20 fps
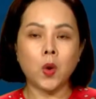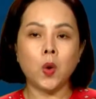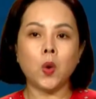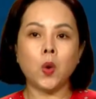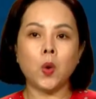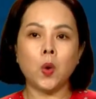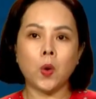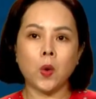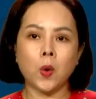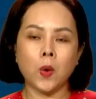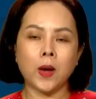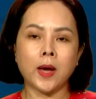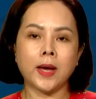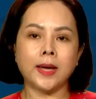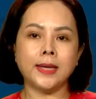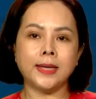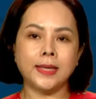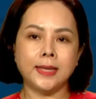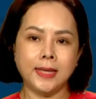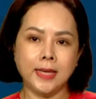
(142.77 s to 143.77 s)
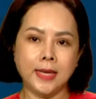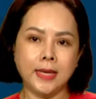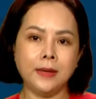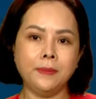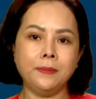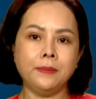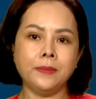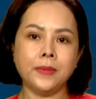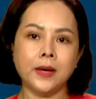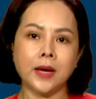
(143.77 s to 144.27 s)
Loài
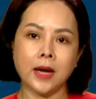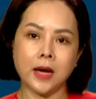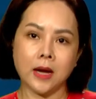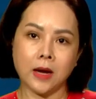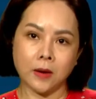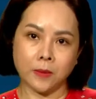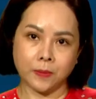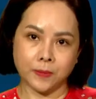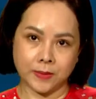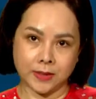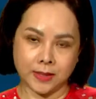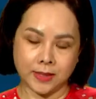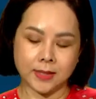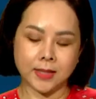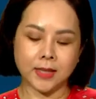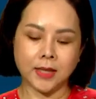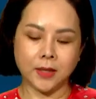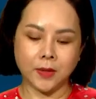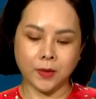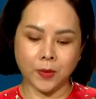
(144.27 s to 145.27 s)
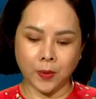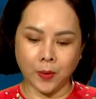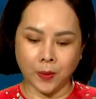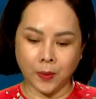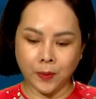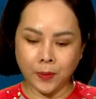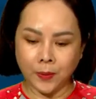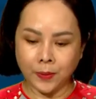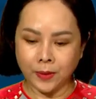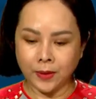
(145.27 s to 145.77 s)
chim học xây
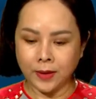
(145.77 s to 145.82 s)
tổ